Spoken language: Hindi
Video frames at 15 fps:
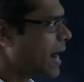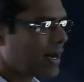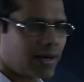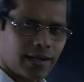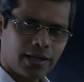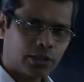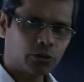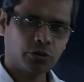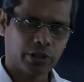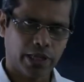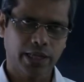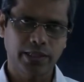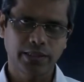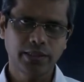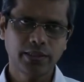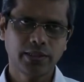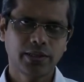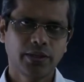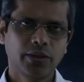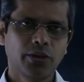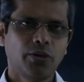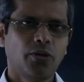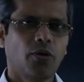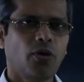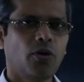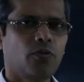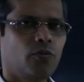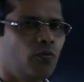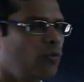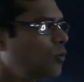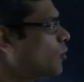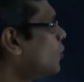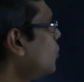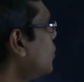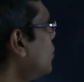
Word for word: पैरेलल तो है ही और वो